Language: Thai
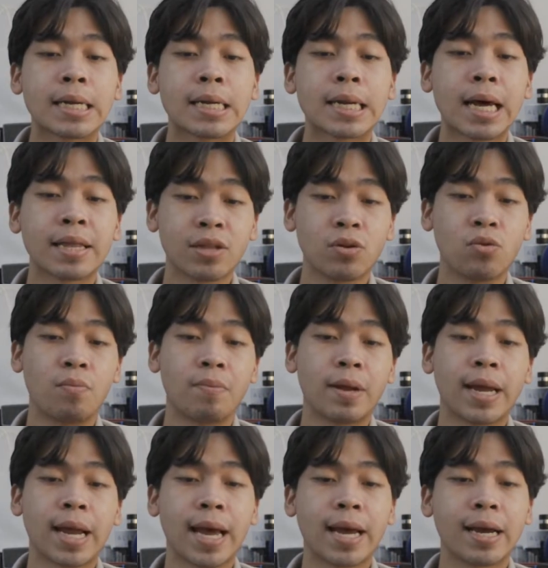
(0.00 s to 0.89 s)
ถ้าสรุป
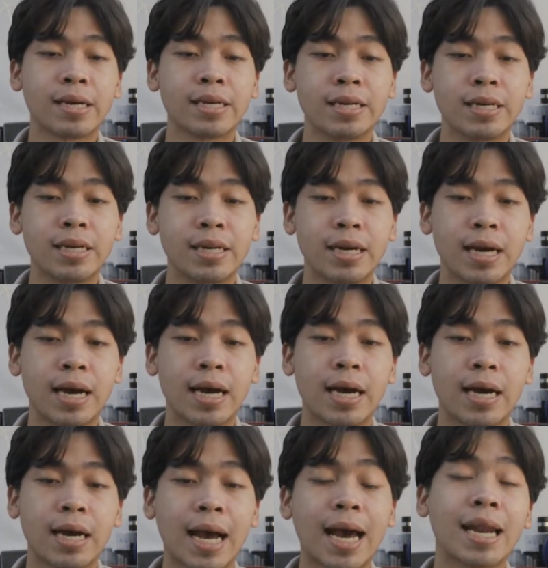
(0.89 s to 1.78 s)
ง่ายๆก็คือ
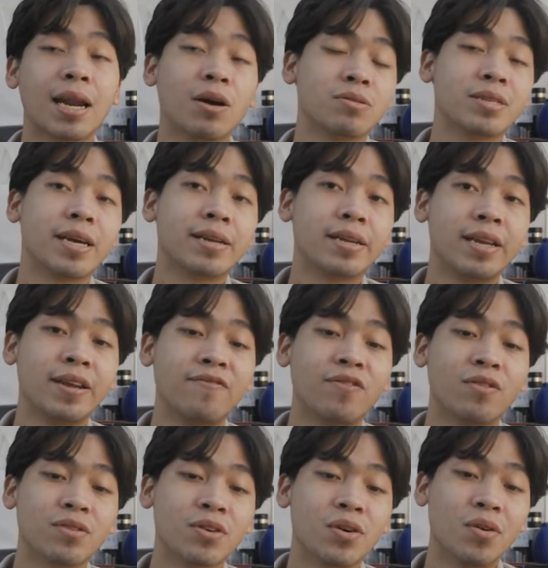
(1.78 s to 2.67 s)
อ่างานเราจัดที่
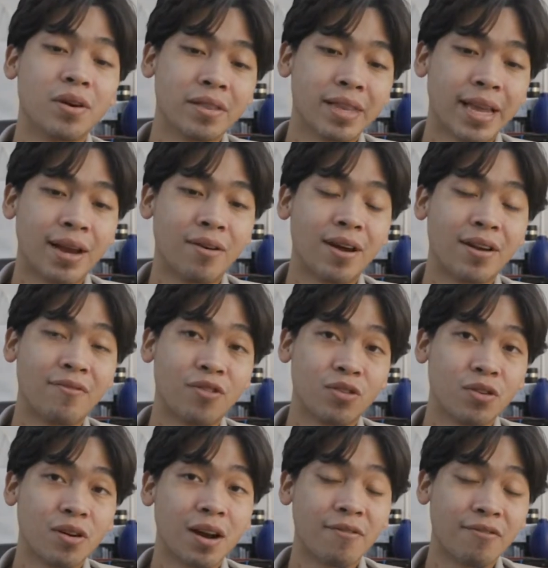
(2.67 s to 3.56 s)
Photo Hostel and
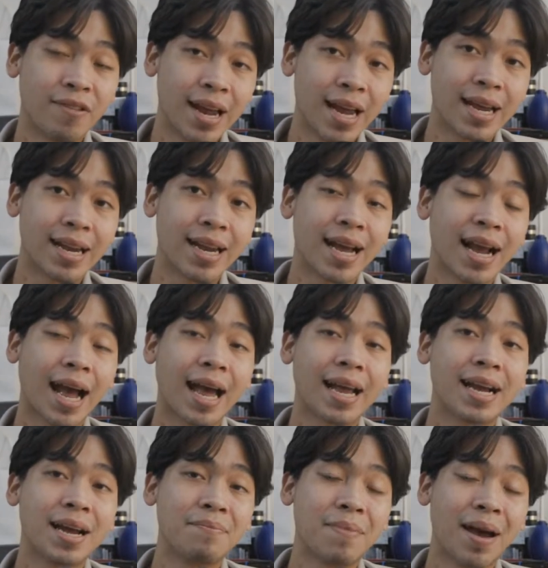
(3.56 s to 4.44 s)
Photo Cafe ถ้าใคร
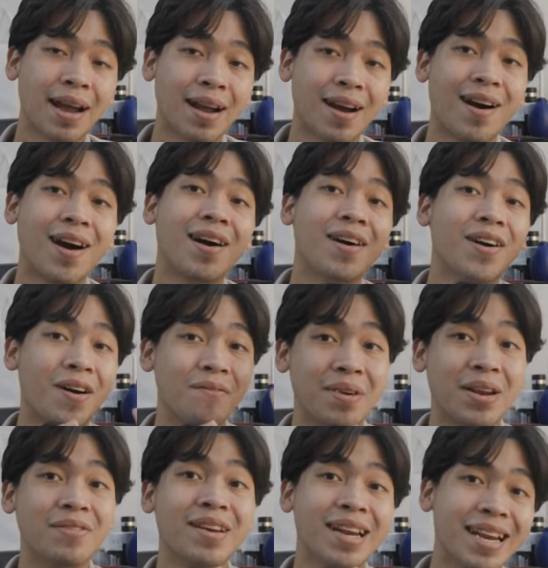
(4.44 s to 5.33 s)
เคยไปก็คอม
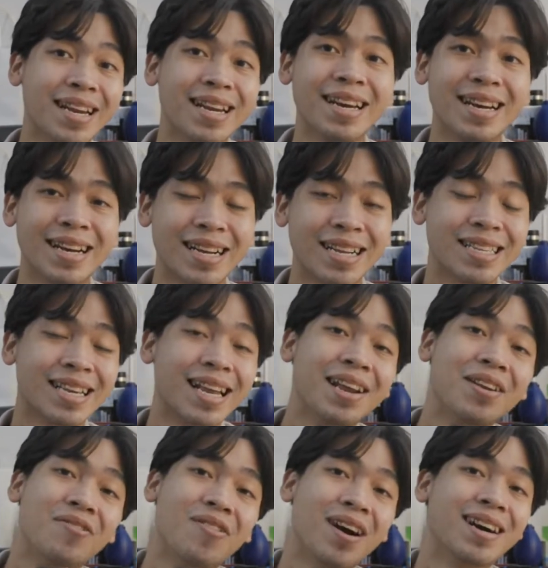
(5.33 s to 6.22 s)
เมนต์ไว้นิดนึงจะ
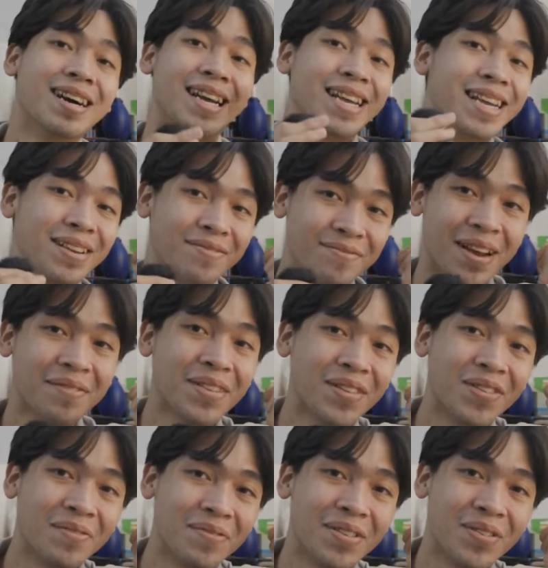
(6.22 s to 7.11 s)
ได้รู้ว่าเฮ้ยแม่งมี
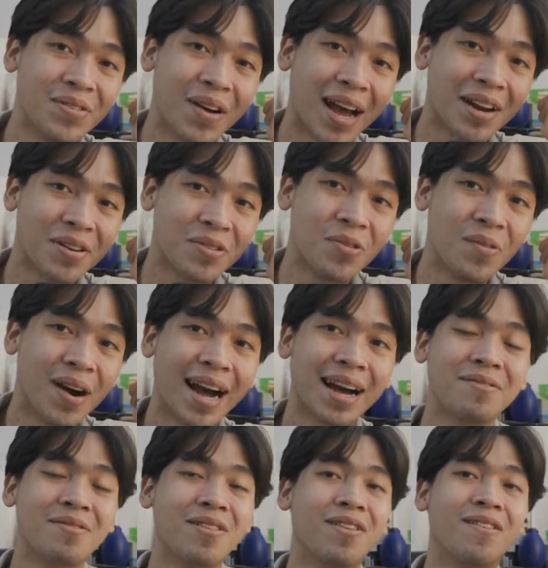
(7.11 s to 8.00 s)
คนไปดูงานกูว่ะ
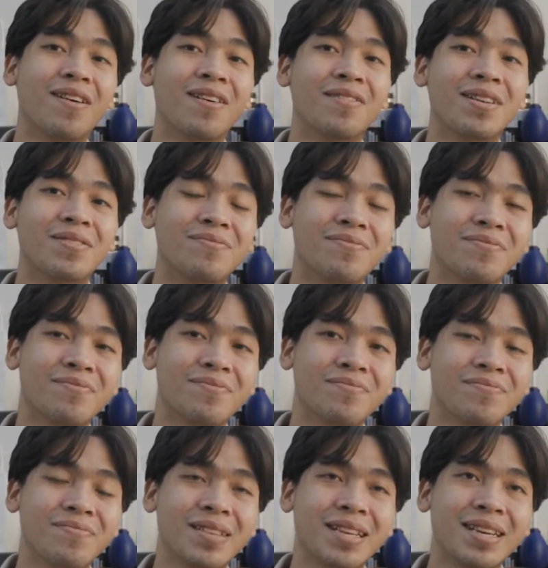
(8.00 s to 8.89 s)
เพราะว่าแบบ
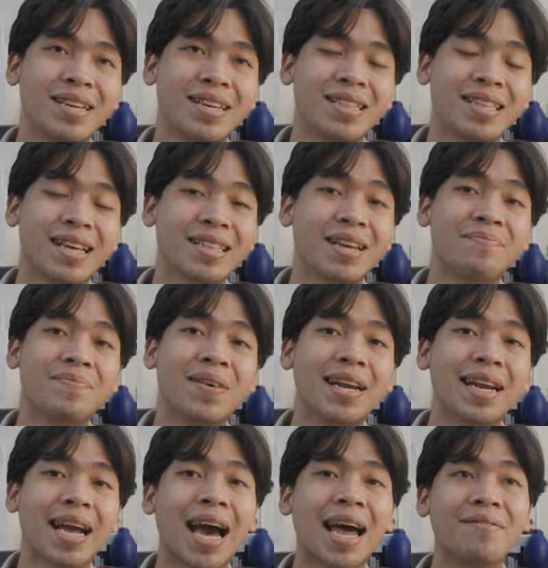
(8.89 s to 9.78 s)
ตั้งแต่เปิ
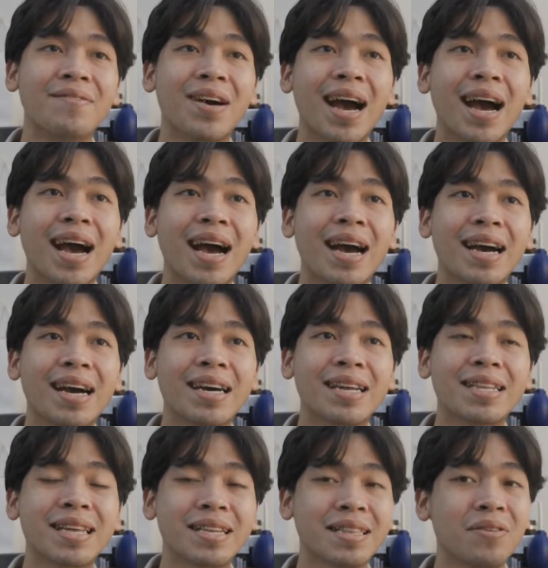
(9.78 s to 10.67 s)
ดงานมา
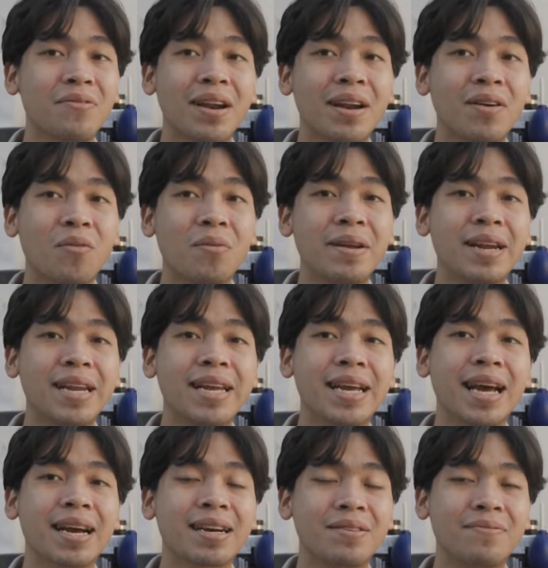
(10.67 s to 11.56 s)
ตั้งแต่วัน
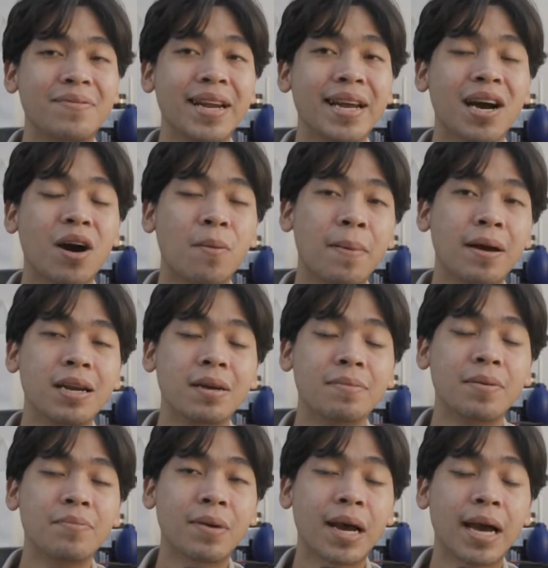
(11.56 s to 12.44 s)
Opening อ่ะคือไม่ได้เข้าไปเลย
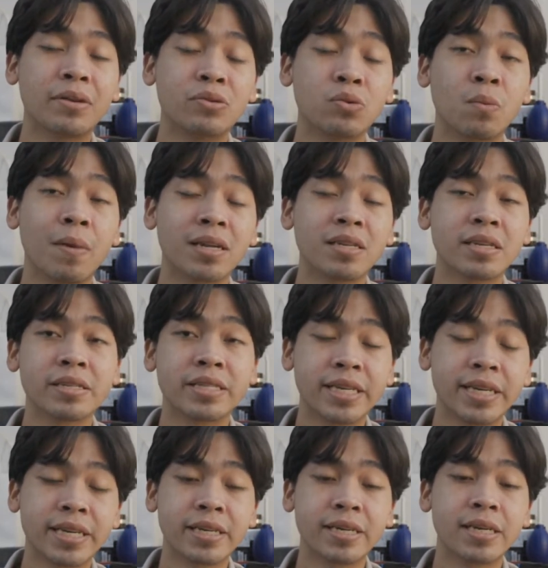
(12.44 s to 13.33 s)
แบบงานยุ่งมากจ
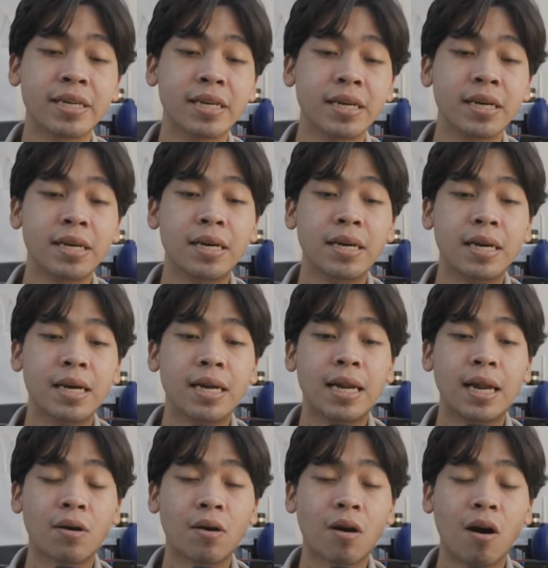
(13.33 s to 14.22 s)
ริ
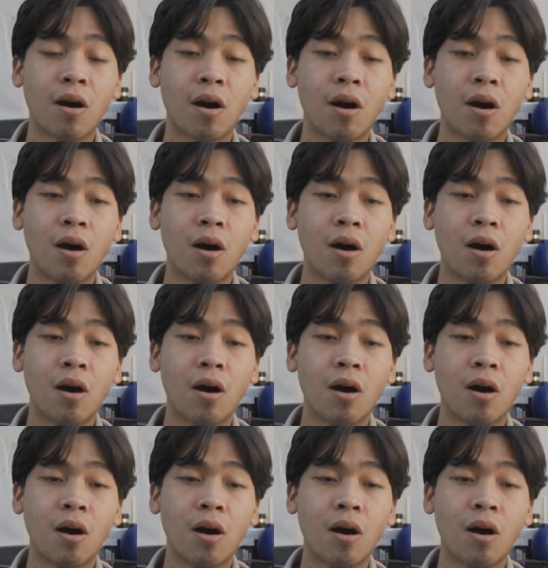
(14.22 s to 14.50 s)
งๆแล้วก็